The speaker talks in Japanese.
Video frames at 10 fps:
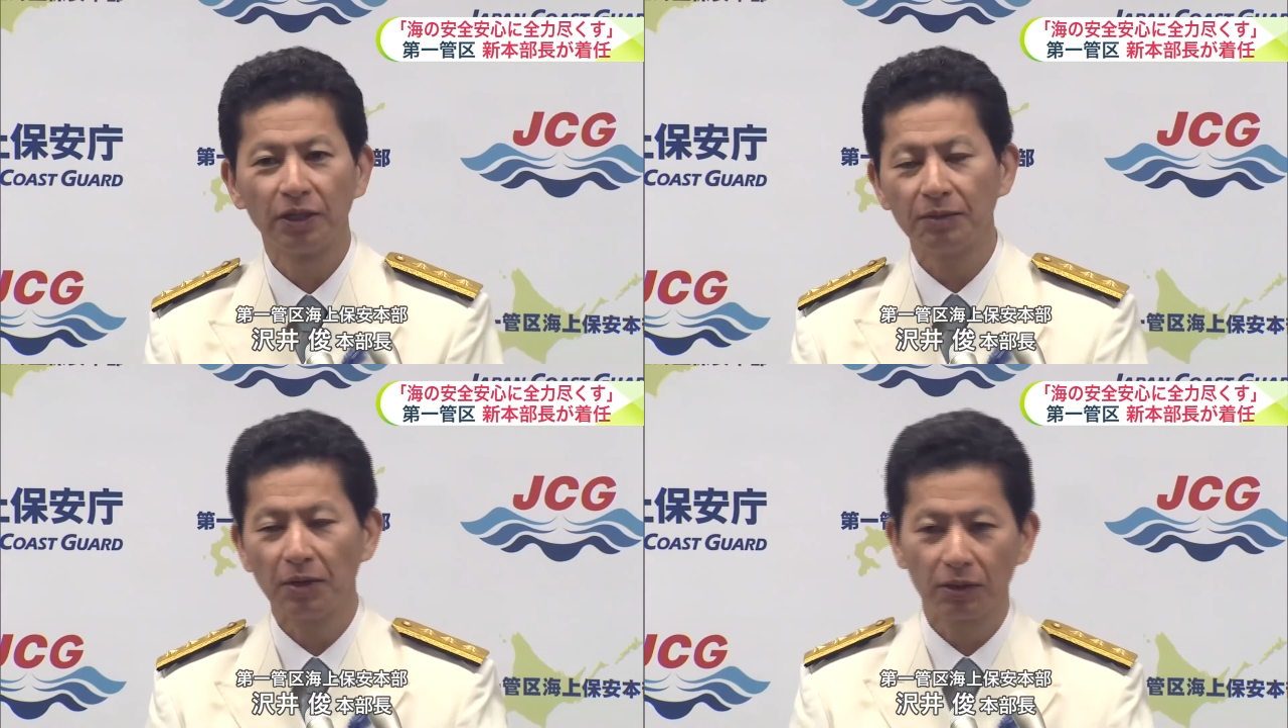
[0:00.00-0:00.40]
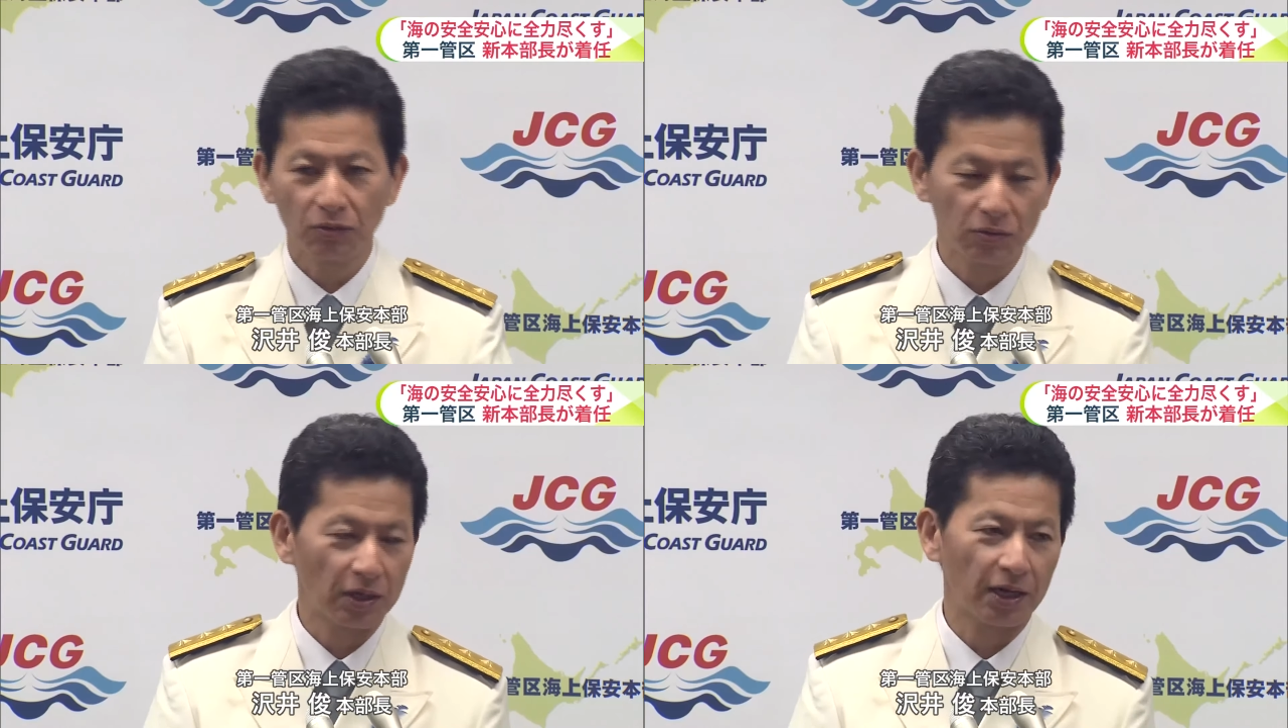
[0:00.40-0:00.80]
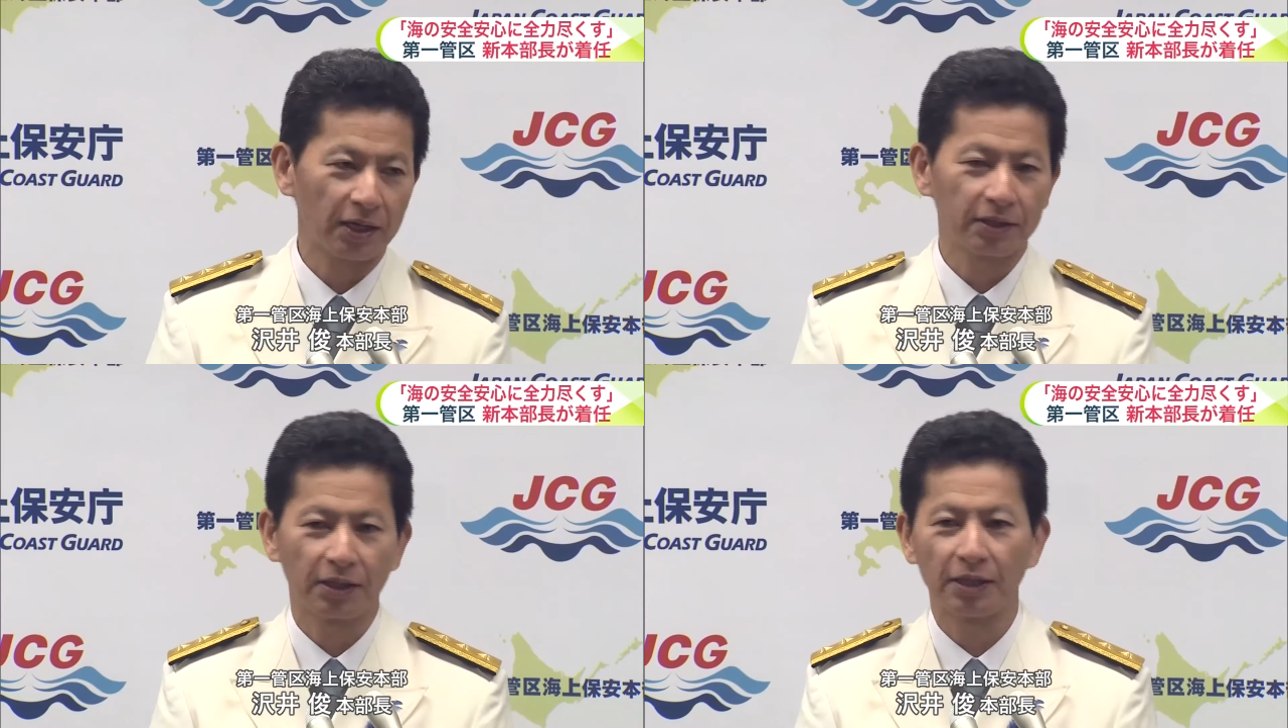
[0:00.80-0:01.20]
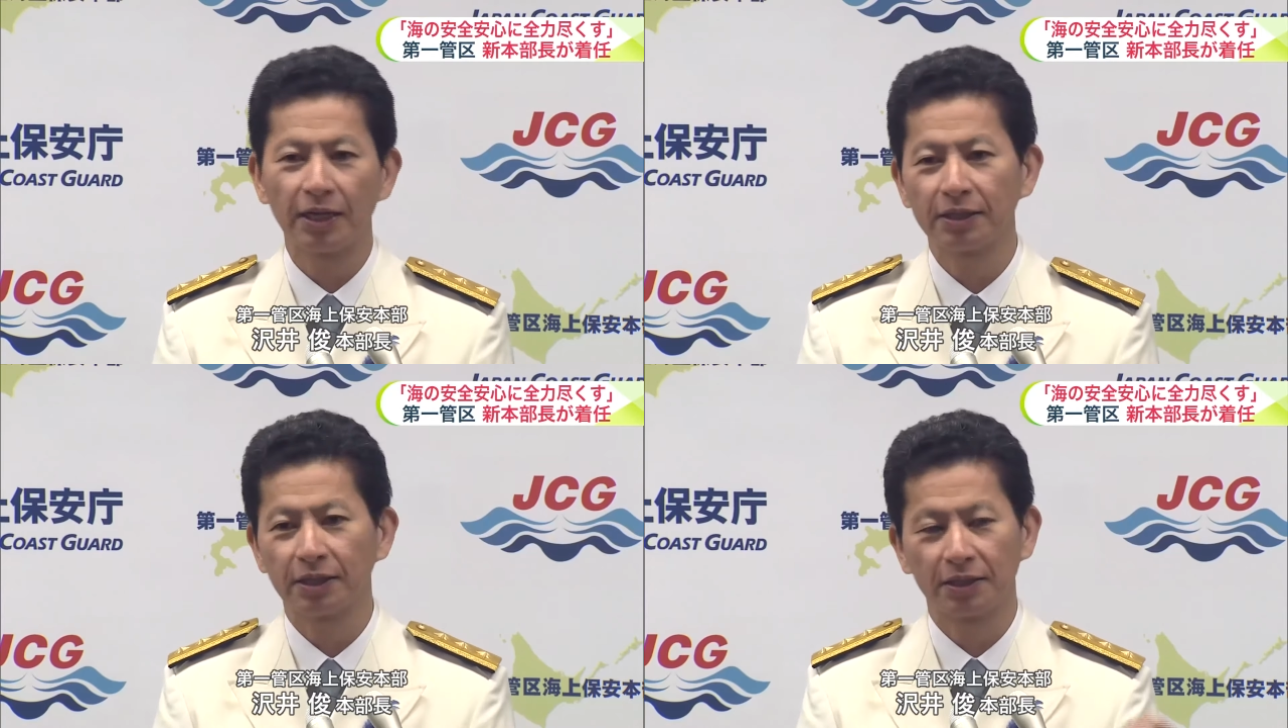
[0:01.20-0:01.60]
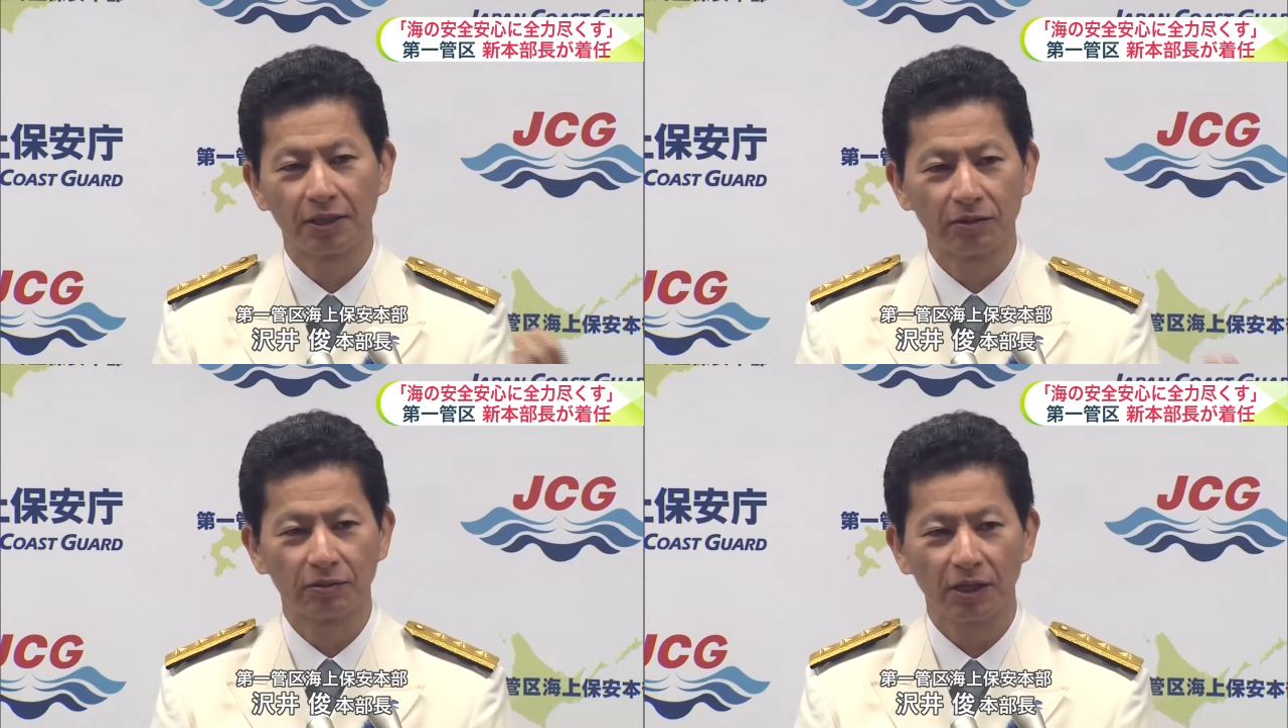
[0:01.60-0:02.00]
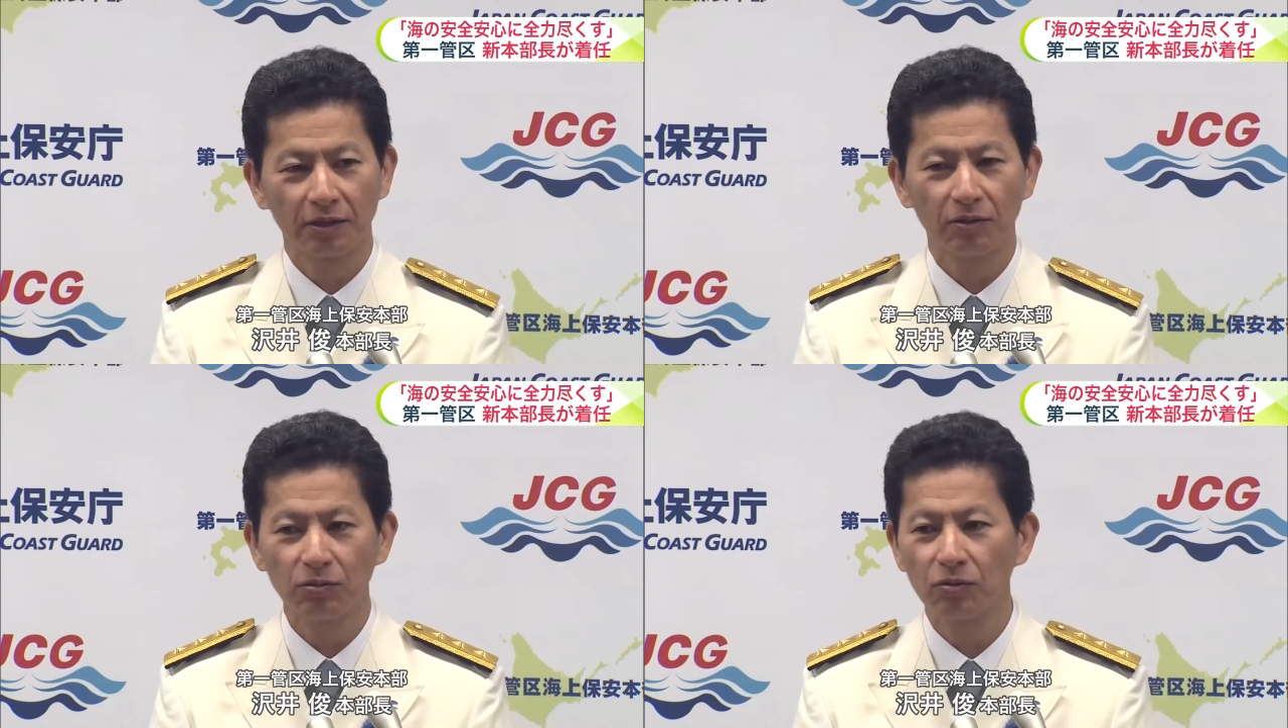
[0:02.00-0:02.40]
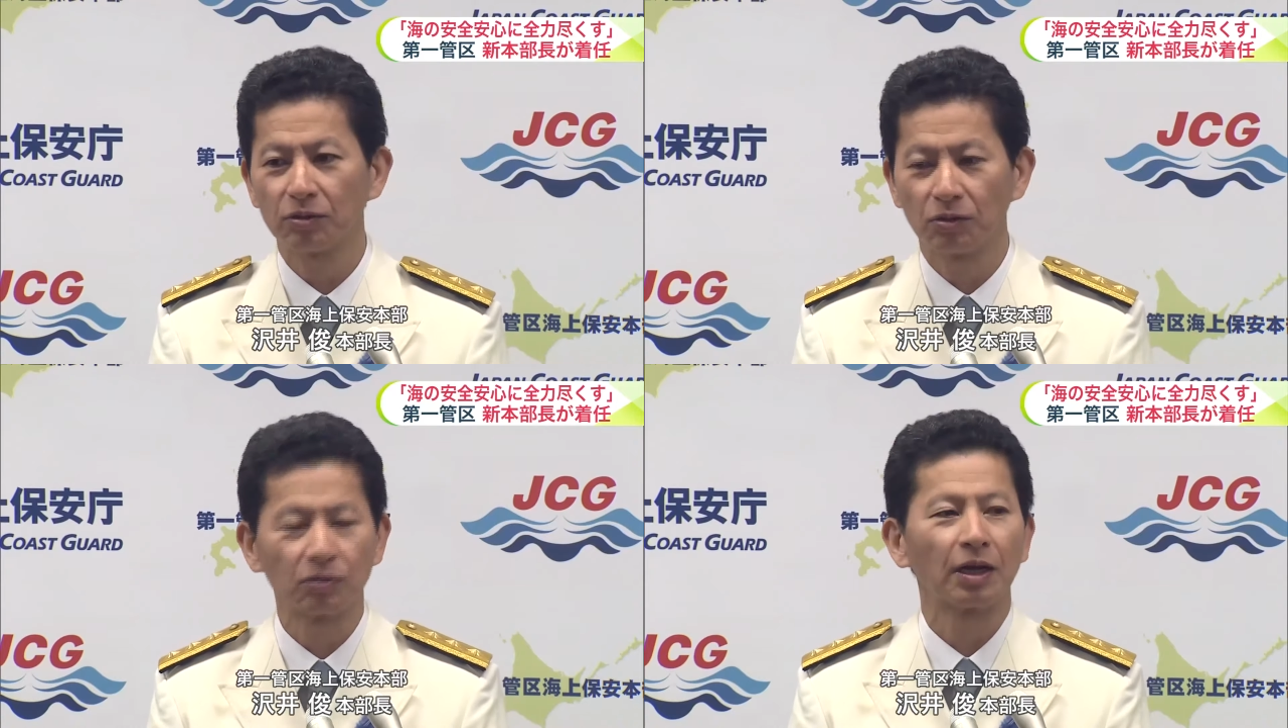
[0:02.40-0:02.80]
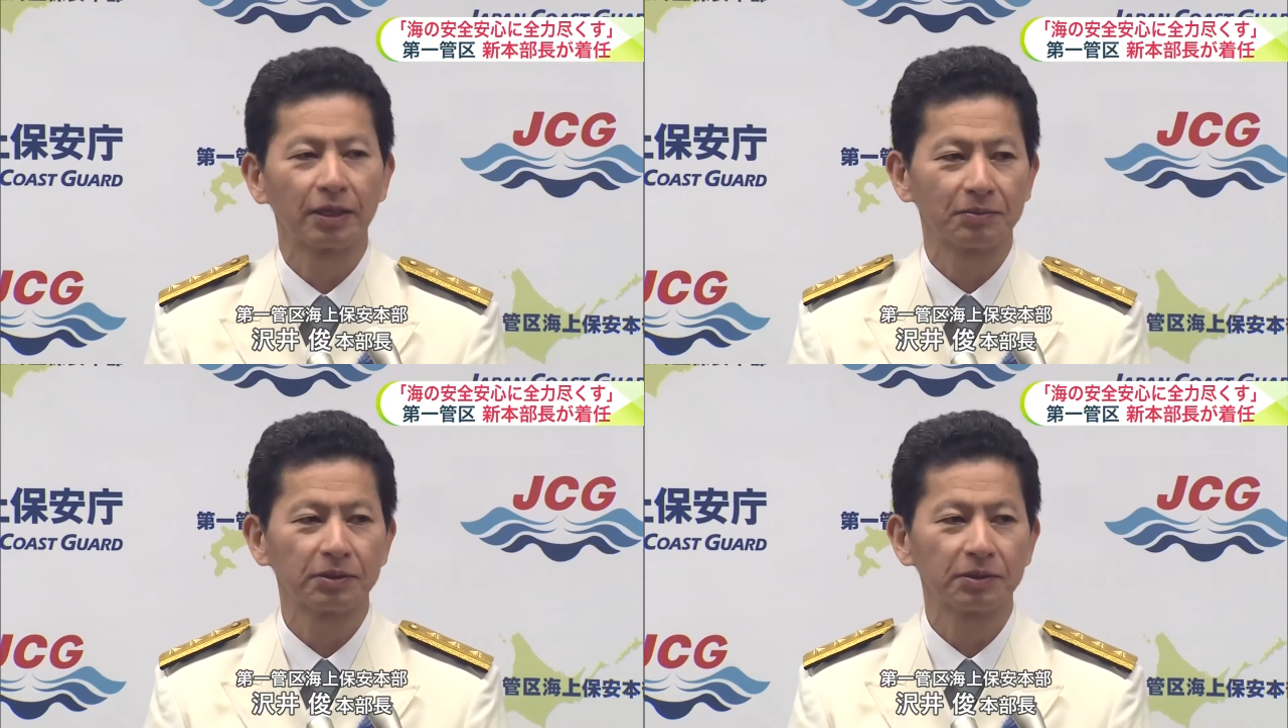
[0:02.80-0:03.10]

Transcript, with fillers: 内閣参事官などを歴任し今回